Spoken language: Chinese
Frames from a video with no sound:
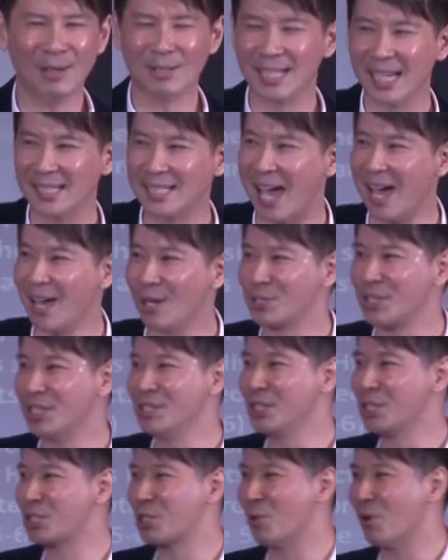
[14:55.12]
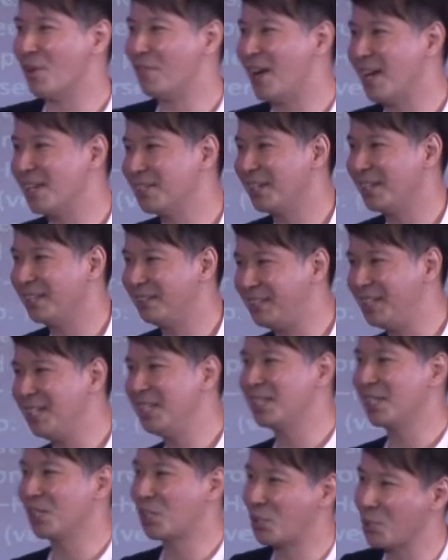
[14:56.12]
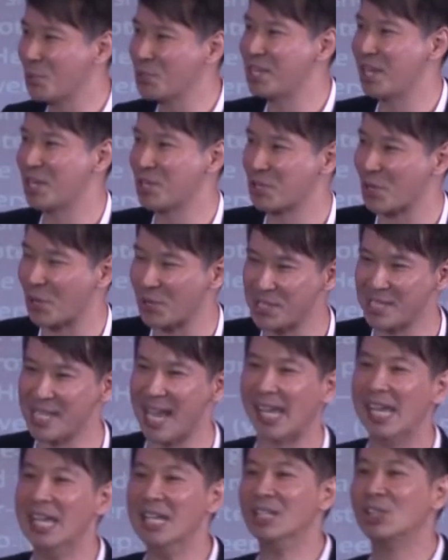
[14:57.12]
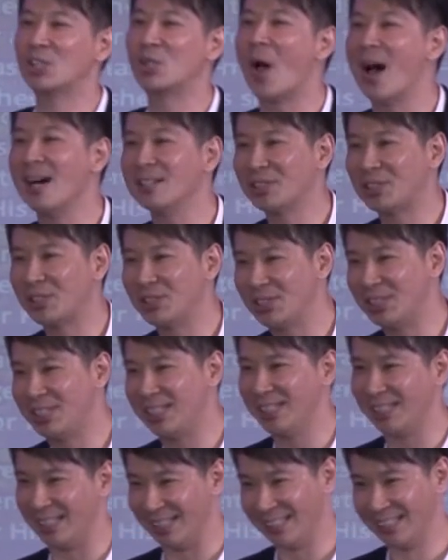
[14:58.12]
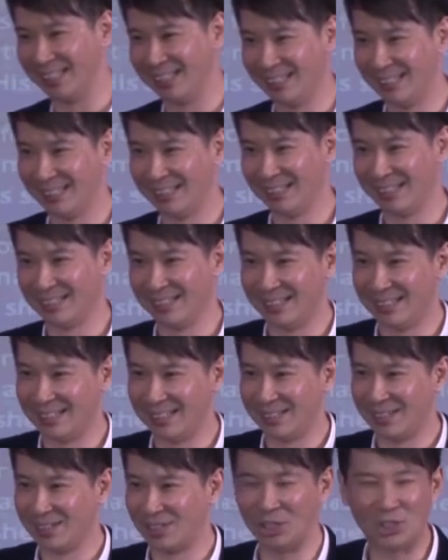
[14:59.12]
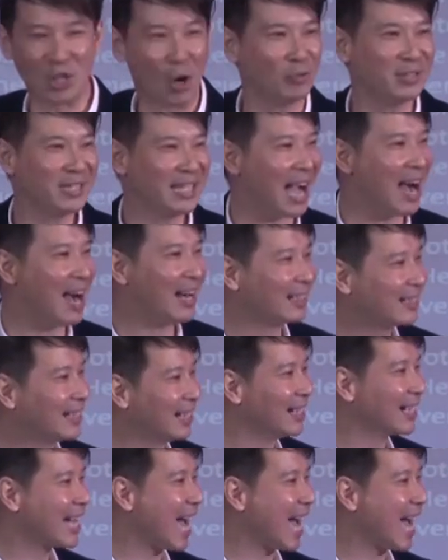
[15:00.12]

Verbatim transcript: 当我在查考圣经的时候，我发现第一次出现的时候是在创世纪，是从雅